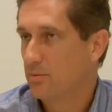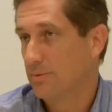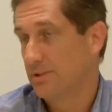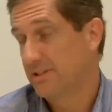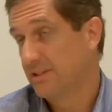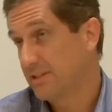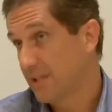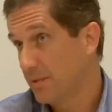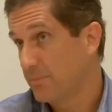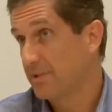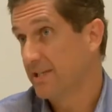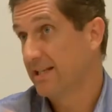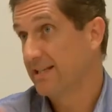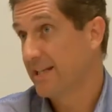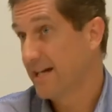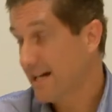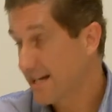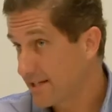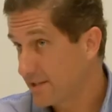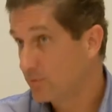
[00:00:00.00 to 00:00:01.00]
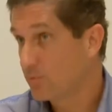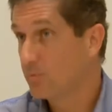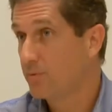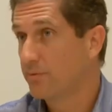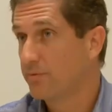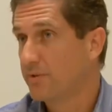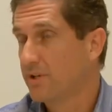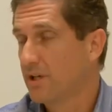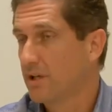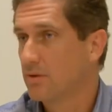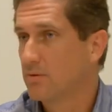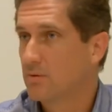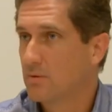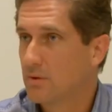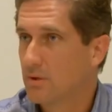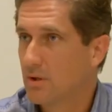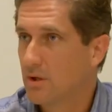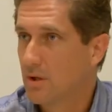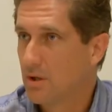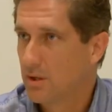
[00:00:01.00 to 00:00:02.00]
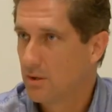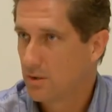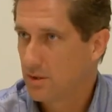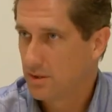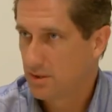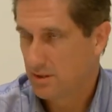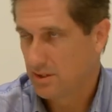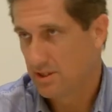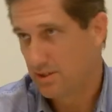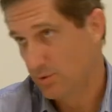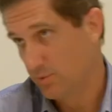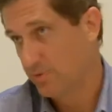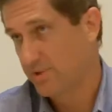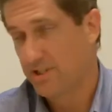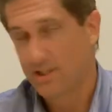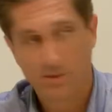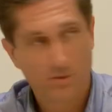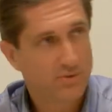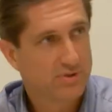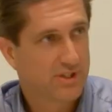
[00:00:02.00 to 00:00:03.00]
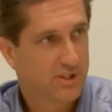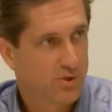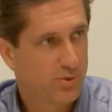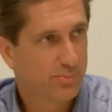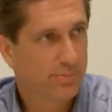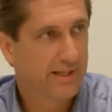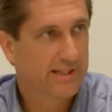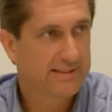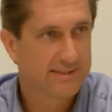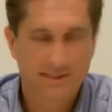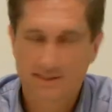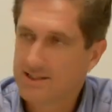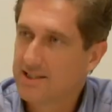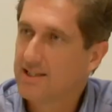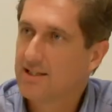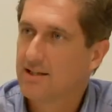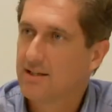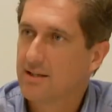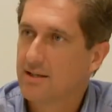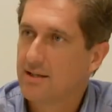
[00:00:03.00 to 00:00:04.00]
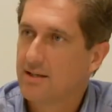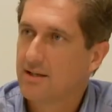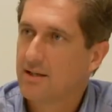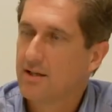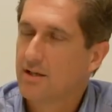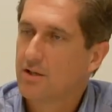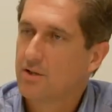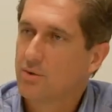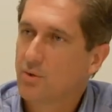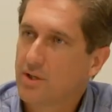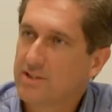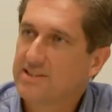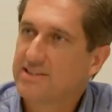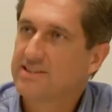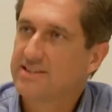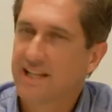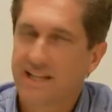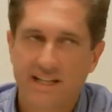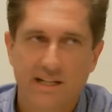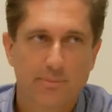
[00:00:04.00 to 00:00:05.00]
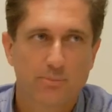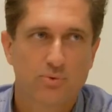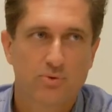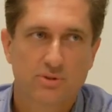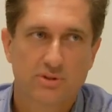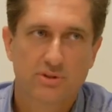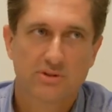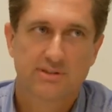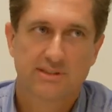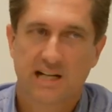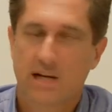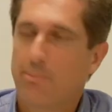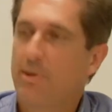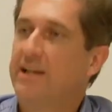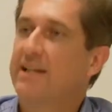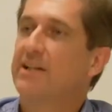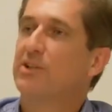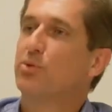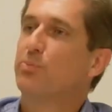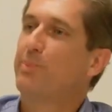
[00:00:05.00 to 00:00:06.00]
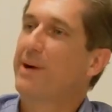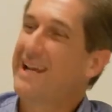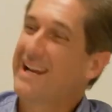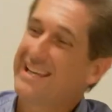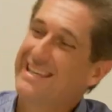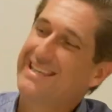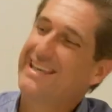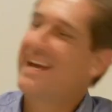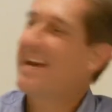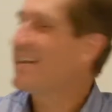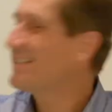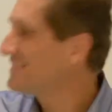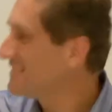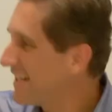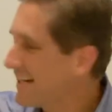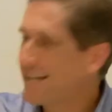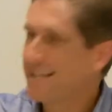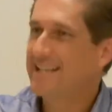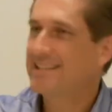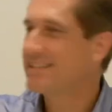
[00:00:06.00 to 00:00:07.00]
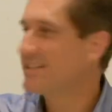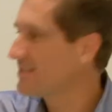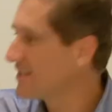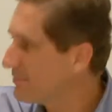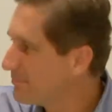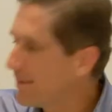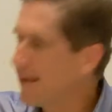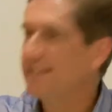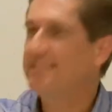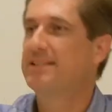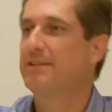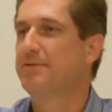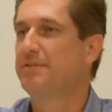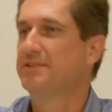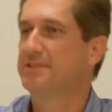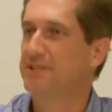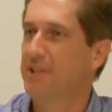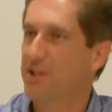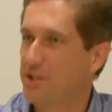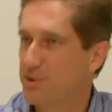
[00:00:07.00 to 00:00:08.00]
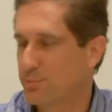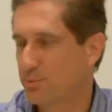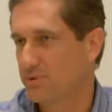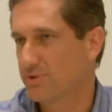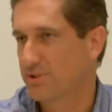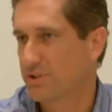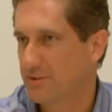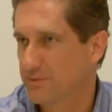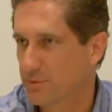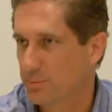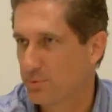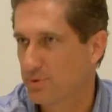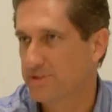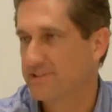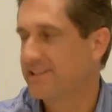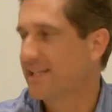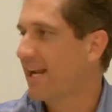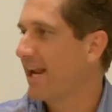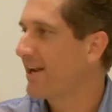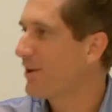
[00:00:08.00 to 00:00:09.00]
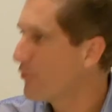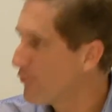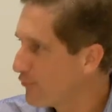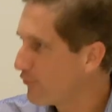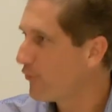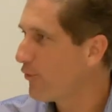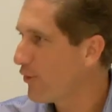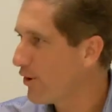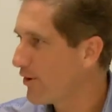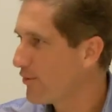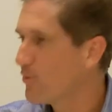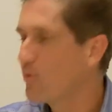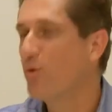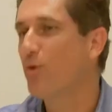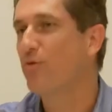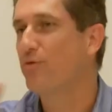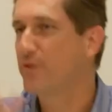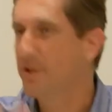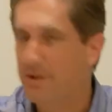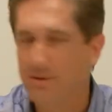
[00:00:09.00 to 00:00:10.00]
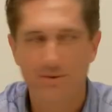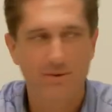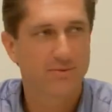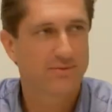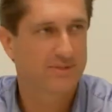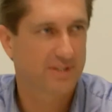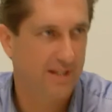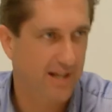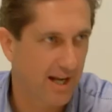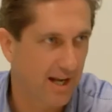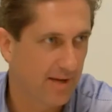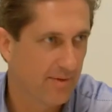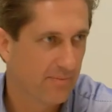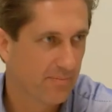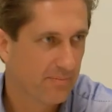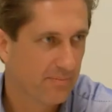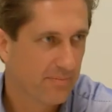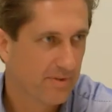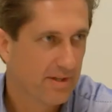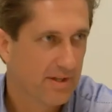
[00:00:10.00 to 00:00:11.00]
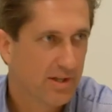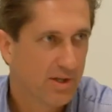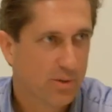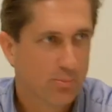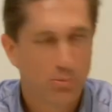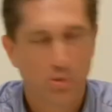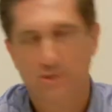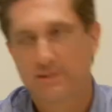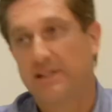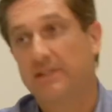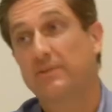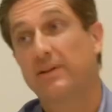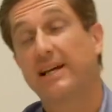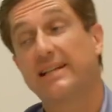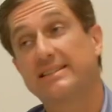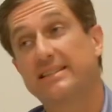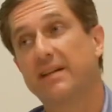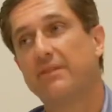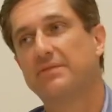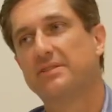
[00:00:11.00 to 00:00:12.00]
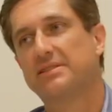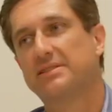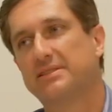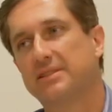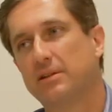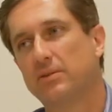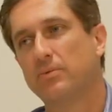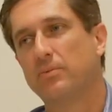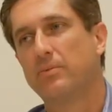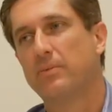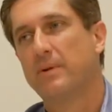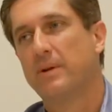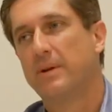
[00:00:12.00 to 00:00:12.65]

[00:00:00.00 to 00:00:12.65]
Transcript: uma determinada área do governo, e no que não seja o PSD, nós estaremos trabalhando para que essa área seja mais eficiente possível, porque se ela não for, o governo não será. Portanto, essa é a visão